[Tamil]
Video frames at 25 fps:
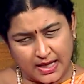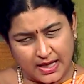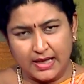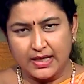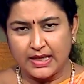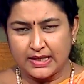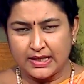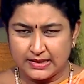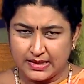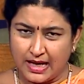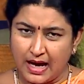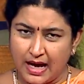
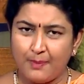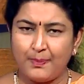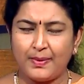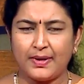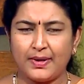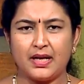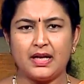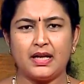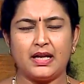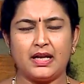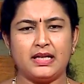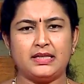நீ
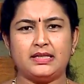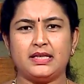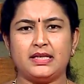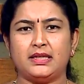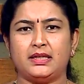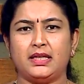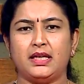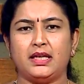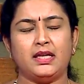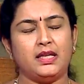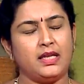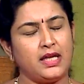சாப்பிட்ற
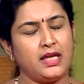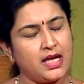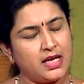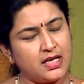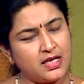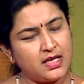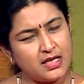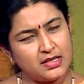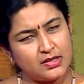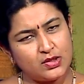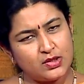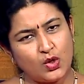ராஜாத்தி நீ
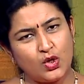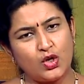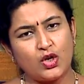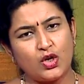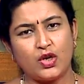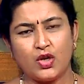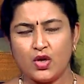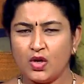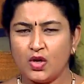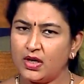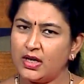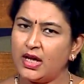என்ன
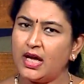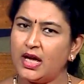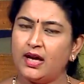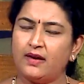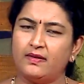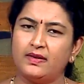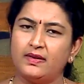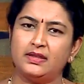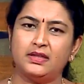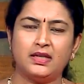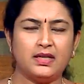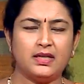சொல்கிறியோ
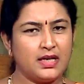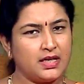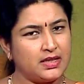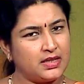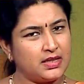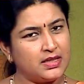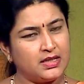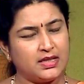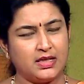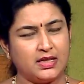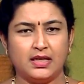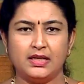நான் வந்து அதை